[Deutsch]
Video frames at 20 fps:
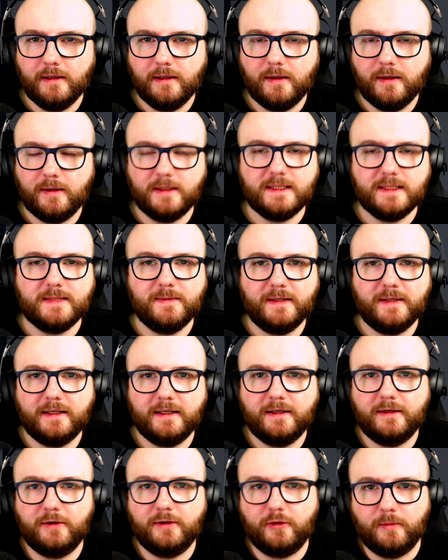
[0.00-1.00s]
Lasst mich
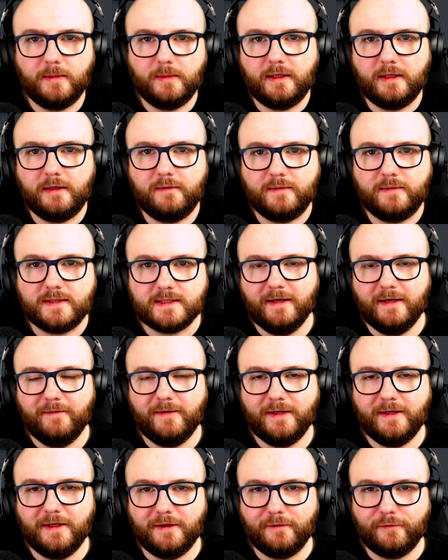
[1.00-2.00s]
gerne in den Kommentaren wissen,
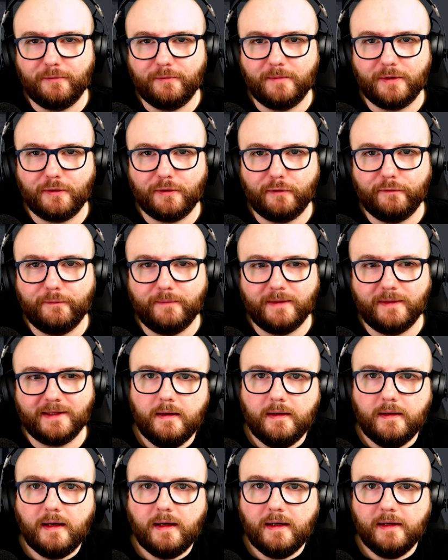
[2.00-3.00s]
wenn ihr davon betroffen wart.
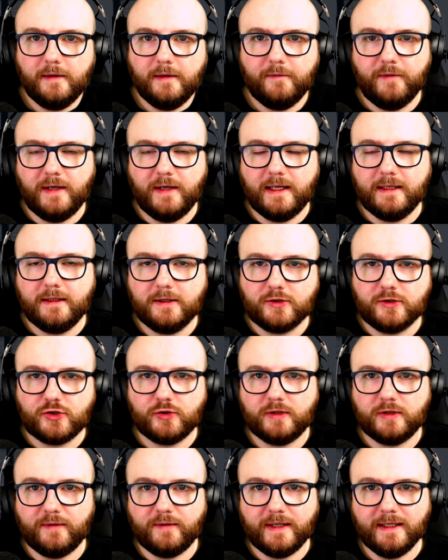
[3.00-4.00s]
Ja, wie eingangs
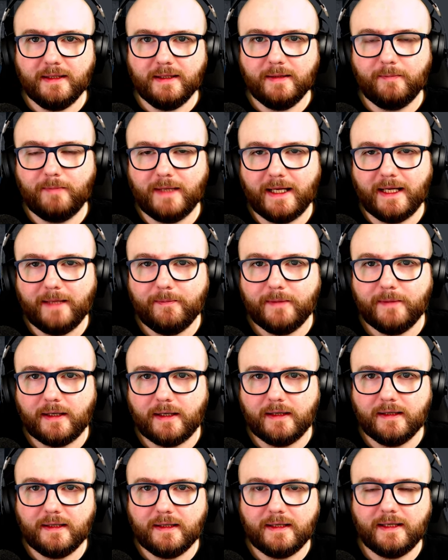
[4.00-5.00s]
schon erwähnt, bleibt der
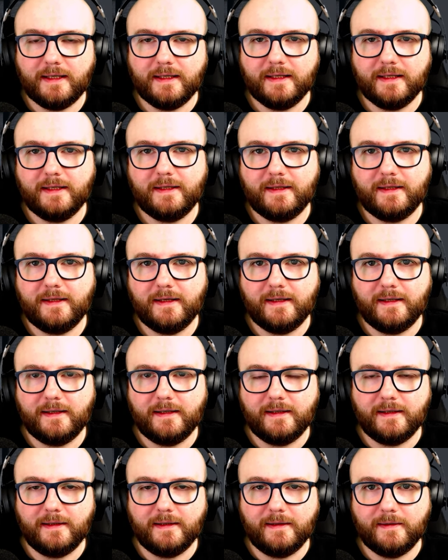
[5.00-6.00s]
Angleich
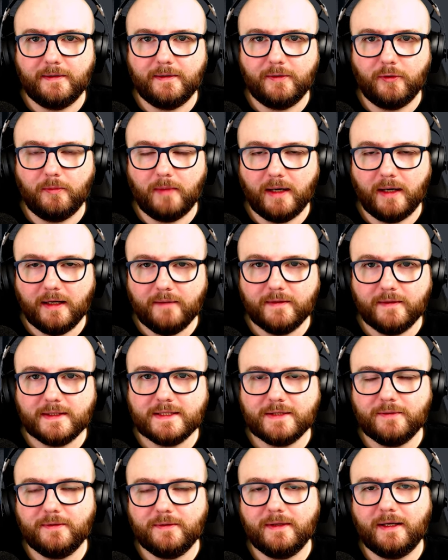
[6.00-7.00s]
der normalen
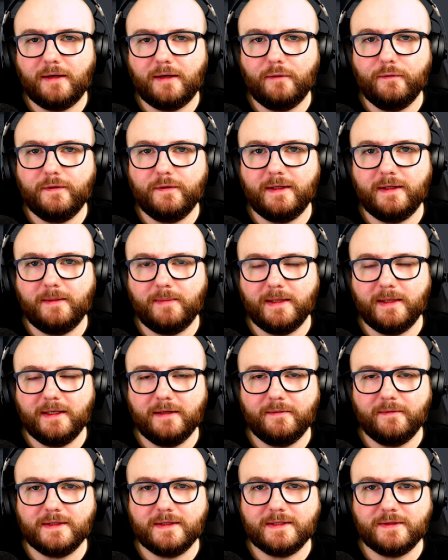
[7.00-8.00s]
Version auf die
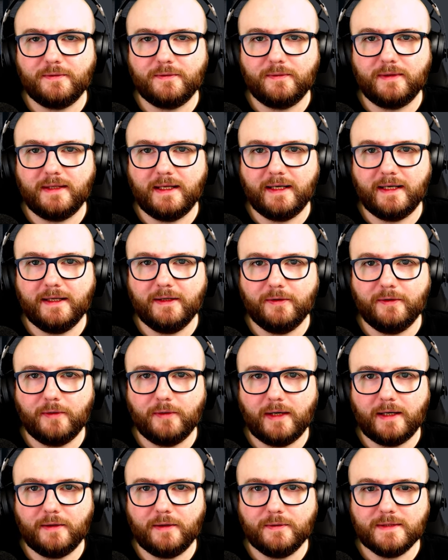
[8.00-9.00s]
Beta-Version leider noch
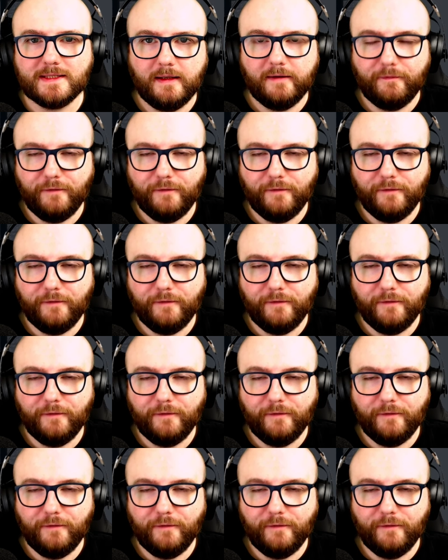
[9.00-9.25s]
aus.